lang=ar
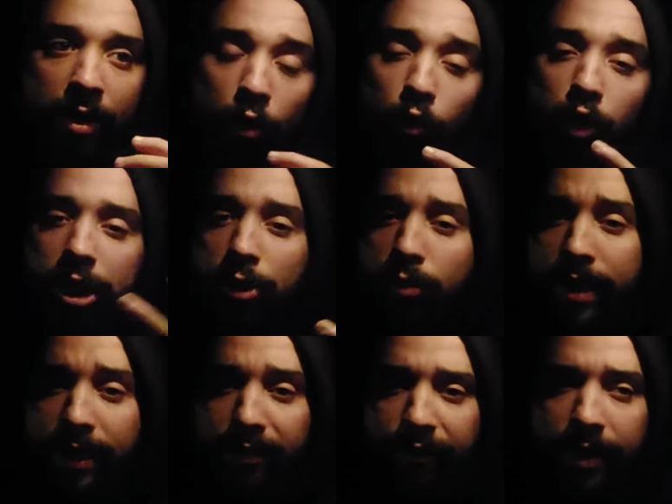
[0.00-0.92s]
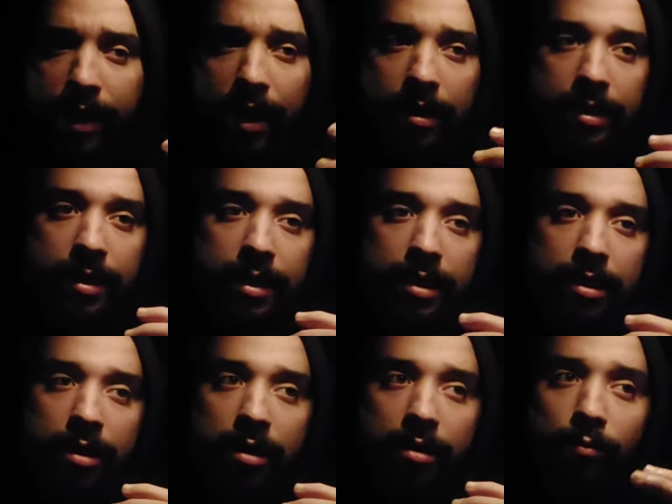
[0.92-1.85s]
كلشي وارد فيها
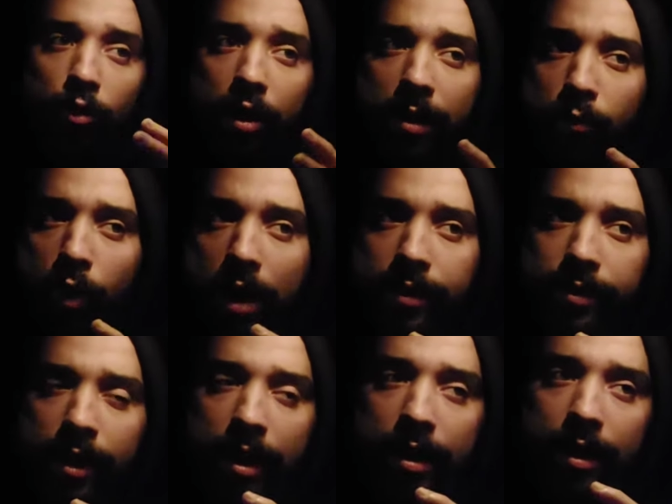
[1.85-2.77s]
المهم ان